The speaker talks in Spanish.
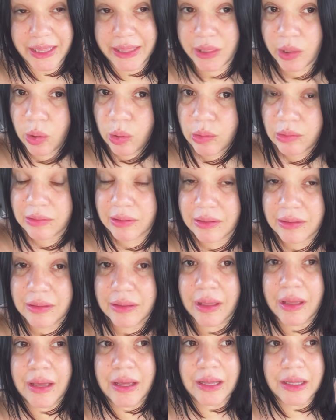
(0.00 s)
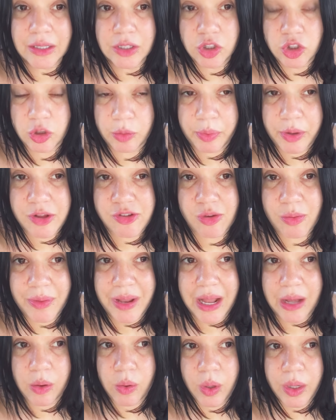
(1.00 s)
Entonces, yo por eso
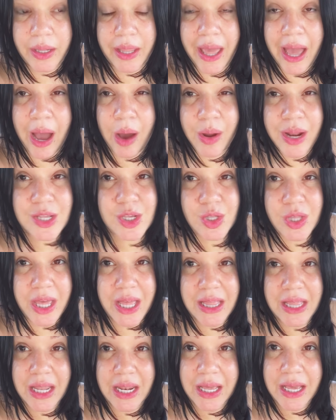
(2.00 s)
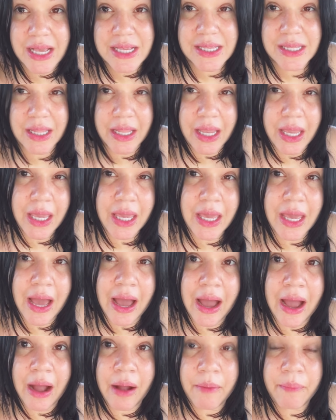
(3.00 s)
me la corté. Ahora, si ustedes tienen
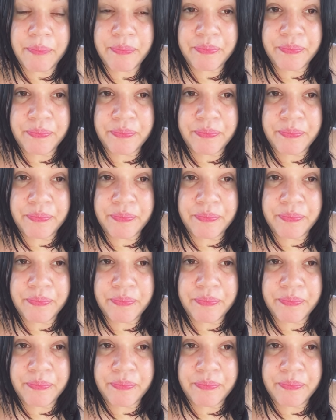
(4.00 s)
estría,